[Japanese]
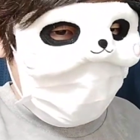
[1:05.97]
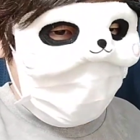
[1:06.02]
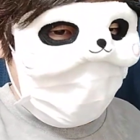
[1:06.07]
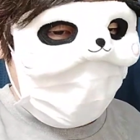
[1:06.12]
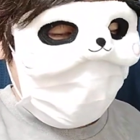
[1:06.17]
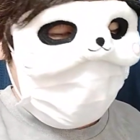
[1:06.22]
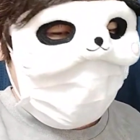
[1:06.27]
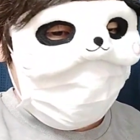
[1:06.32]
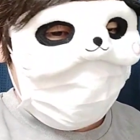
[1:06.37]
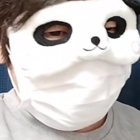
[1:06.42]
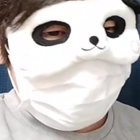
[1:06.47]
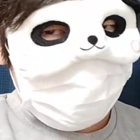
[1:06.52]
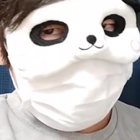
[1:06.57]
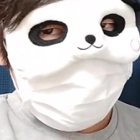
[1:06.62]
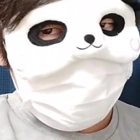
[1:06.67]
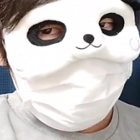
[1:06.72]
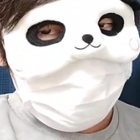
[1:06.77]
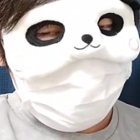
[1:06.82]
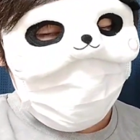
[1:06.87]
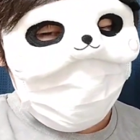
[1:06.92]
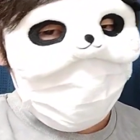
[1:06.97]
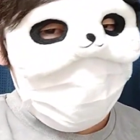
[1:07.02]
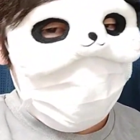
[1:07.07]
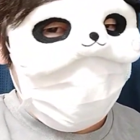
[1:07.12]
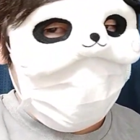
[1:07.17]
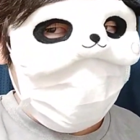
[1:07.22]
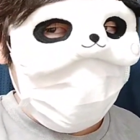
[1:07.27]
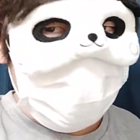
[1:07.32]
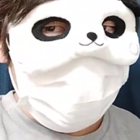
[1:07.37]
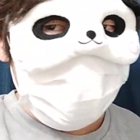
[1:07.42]
あの、需
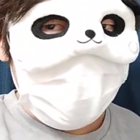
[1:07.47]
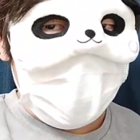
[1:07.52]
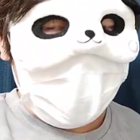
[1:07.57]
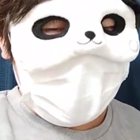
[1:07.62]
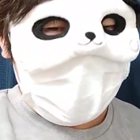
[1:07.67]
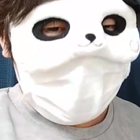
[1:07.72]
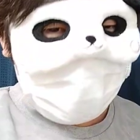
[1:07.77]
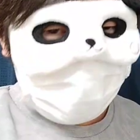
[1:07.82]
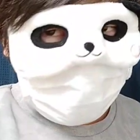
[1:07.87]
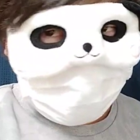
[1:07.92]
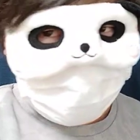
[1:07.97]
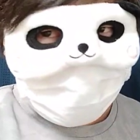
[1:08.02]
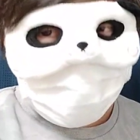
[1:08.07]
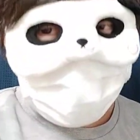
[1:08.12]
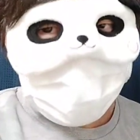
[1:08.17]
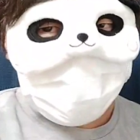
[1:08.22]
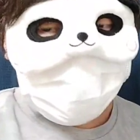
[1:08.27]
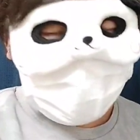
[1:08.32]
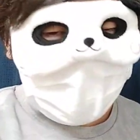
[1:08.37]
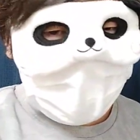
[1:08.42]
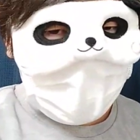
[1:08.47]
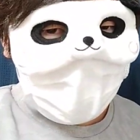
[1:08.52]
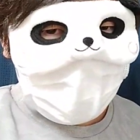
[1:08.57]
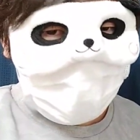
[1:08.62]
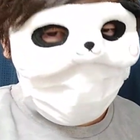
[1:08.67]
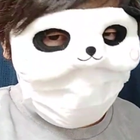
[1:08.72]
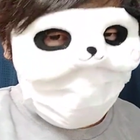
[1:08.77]
要の方がすごくて、